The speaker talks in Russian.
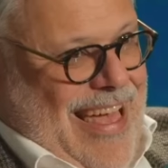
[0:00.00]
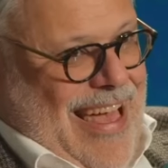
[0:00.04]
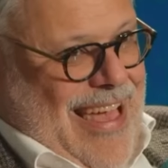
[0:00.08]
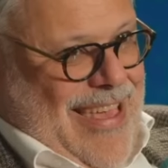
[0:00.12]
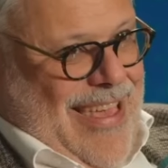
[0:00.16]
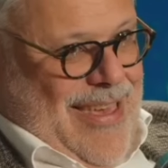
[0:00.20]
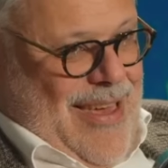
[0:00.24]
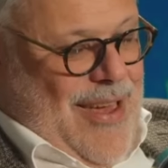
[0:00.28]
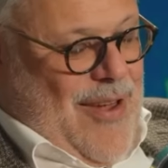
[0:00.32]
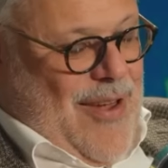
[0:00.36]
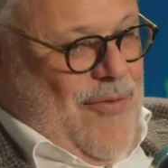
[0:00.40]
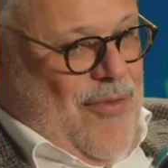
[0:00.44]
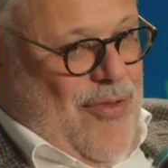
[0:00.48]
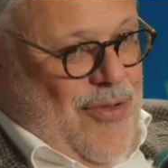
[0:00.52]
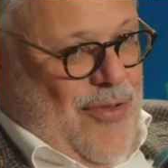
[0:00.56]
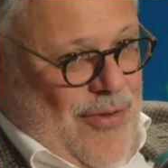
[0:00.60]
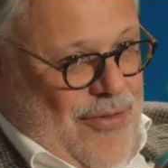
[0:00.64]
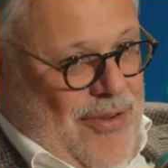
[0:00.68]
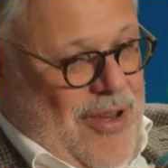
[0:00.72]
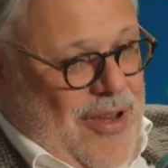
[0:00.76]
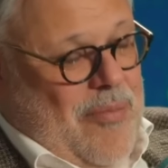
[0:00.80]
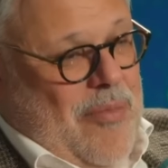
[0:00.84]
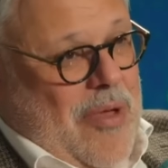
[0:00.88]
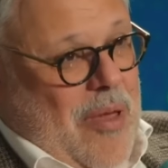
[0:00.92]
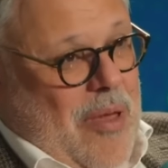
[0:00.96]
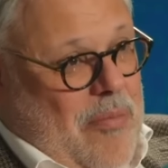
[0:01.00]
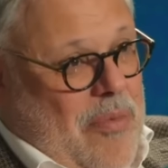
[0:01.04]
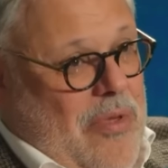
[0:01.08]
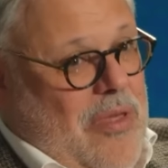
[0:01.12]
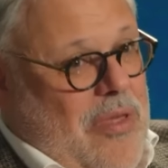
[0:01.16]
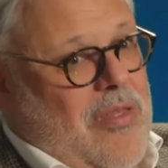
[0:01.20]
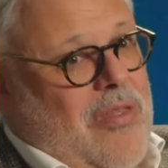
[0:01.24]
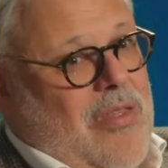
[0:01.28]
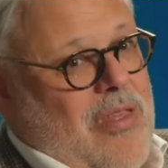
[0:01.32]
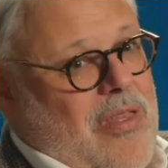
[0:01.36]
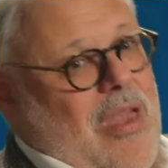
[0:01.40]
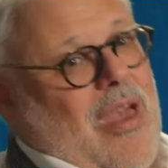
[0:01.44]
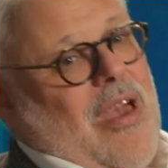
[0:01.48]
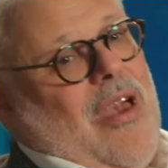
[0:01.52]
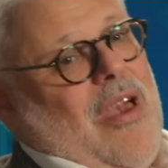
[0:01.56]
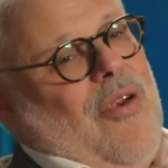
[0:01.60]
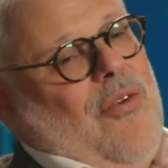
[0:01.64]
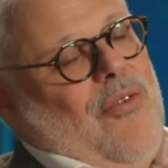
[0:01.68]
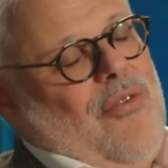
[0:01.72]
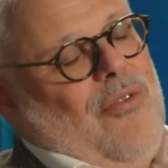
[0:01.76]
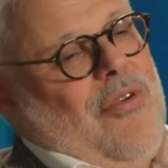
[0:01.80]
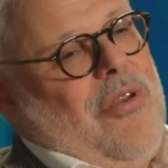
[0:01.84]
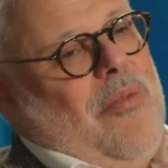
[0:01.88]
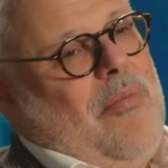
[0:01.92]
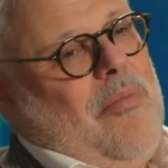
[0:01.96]
А я им все время
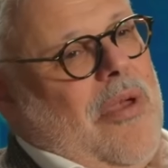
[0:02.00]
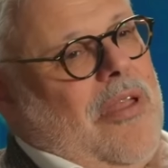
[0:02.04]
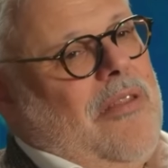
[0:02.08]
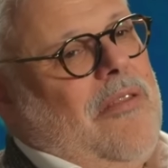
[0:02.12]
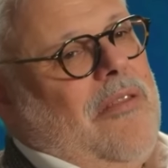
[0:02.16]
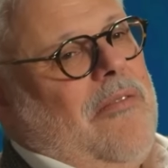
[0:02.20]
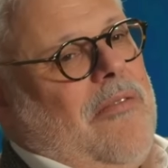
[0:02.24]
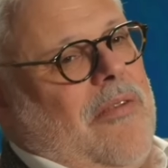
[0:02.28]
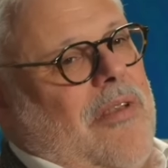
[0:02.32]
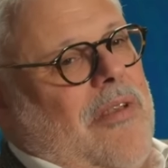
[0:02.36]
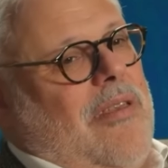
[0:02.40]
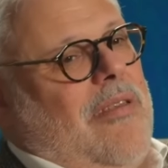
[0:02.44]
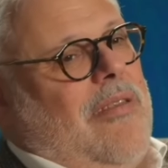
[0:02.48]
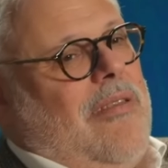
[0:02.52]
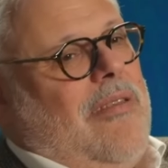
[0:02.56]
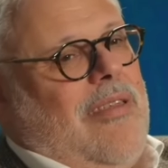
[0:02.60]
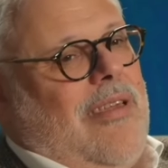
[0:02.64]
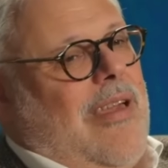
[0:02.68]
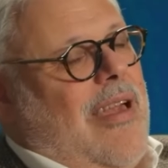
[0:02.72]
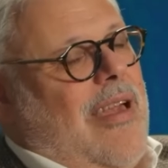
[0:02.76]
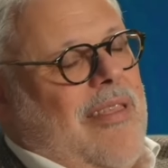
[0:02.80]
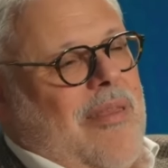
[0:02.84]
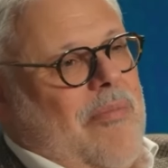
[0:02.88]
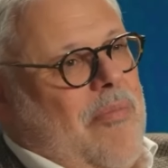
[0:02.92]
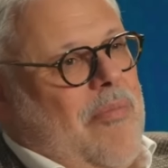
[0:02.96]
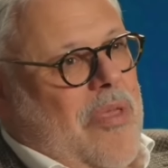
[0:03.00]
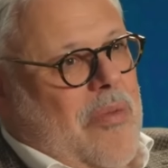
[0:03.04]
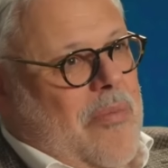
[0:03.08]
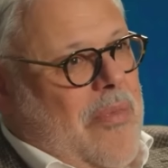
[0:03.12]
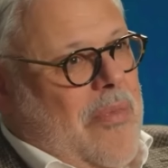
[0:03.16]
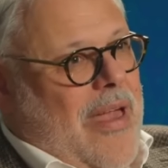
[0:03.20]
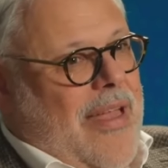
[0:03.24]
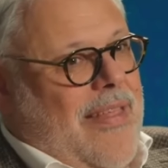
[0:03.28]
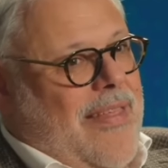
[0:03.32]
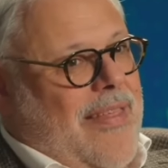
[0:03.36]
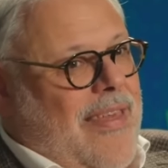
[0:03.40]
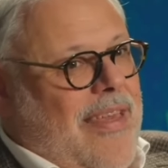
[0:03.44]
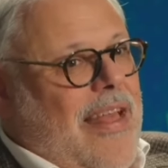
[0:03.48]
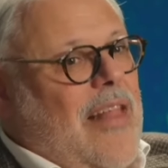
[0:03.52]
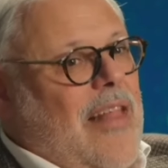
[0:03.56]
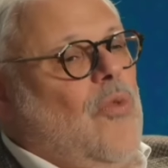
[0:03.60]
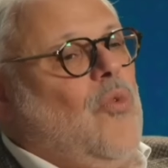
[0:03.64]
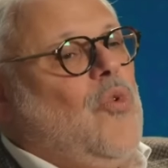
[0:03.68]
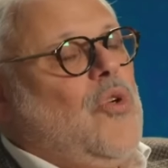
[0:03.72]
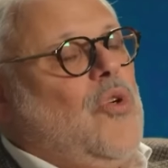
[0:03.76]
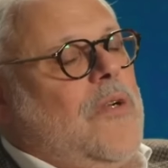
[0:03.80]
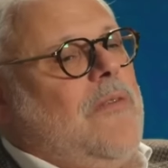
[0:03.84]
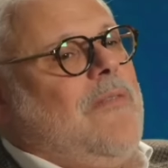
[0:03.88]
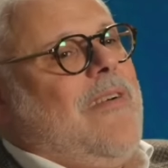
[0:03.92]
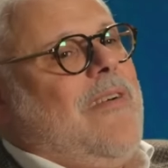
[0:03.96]
объясняю, ребята, вы никак не понимаете, я
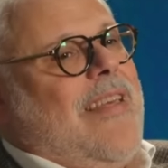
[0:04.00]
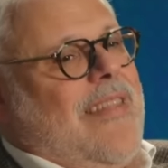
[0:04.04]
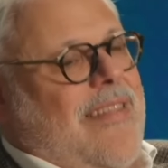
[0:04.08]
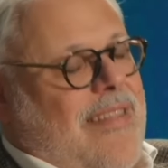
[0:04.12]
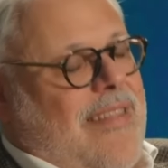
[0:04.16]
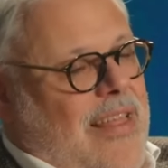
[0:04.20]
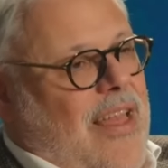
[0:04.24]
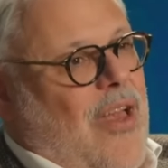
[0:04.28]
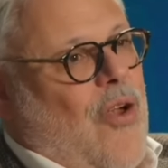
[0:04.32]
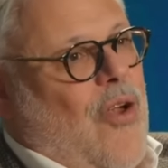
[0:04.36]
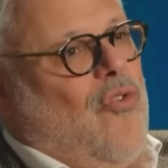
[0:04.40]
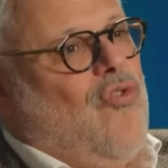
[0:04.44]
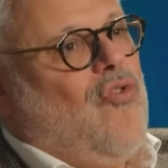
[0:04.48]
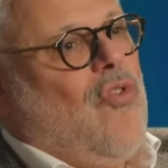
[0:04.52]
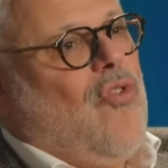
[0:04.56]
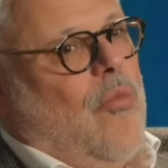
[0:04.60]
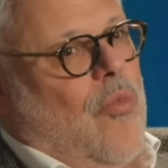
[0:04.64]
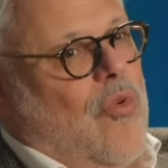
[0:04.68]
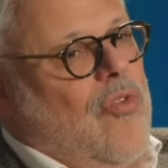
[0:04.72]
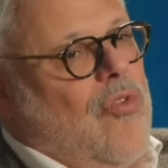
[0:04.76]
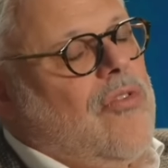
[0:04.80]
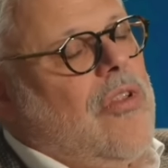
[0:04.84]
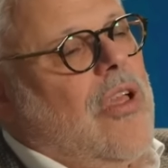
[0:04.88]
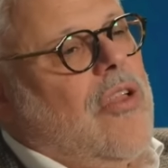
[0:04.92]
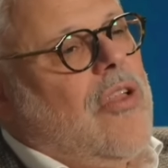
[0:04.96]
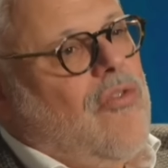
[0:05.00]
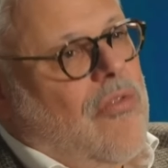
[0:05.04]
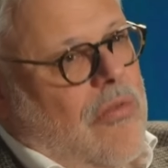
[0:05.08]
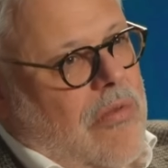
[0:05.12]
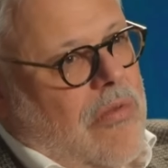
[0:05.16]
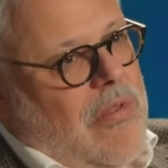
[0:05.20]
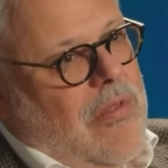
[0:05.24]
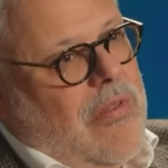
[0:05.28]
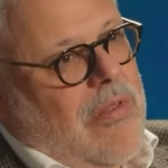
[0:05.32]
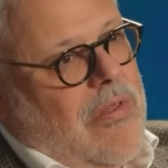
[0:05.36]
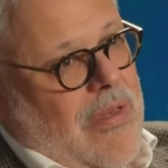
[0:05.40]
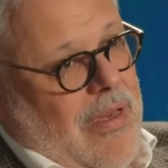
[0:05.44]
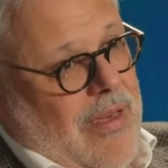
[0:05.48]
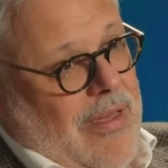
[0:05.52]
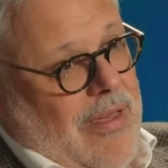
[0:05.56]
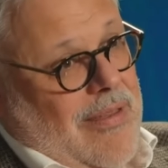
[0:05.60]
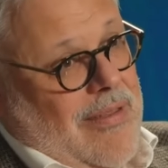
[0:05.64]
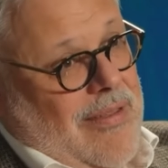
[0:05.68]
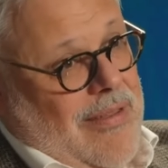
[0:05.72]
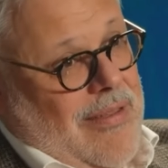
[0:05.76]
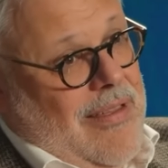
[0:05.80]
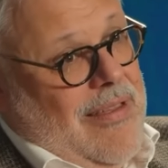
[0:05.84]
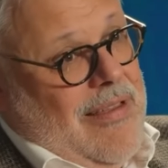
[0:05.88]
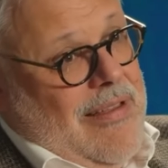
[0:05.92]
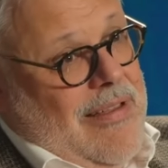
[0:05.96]
лучше вас знаю, что можно, а что нельзя.
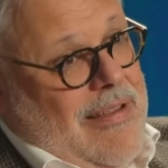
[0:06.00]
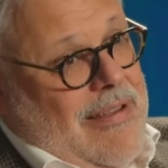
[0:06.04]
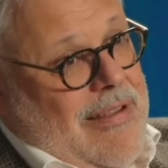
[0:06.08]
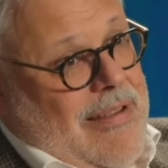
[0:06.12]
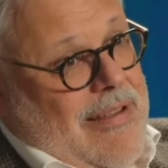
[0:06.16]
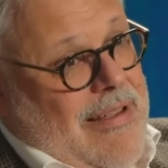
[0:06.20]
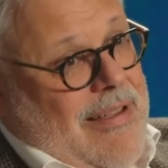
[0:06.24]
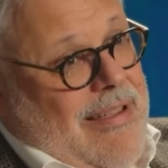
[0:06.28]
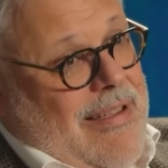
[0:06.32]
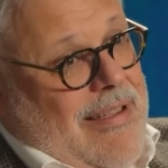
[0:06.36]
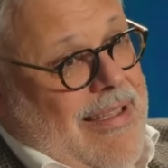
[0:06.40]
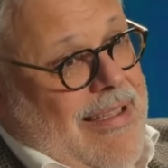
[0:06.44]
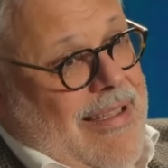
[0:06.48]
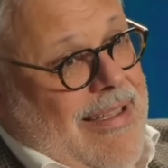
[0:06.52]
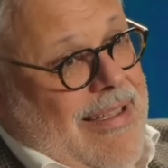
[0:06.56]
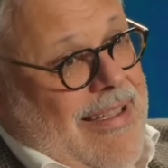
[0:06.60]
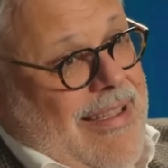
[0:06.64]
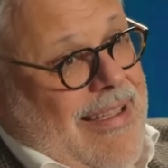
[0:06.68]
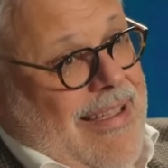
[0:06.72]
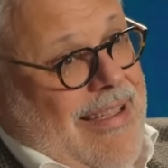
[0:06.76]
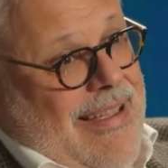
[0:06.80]
Ну, это я даже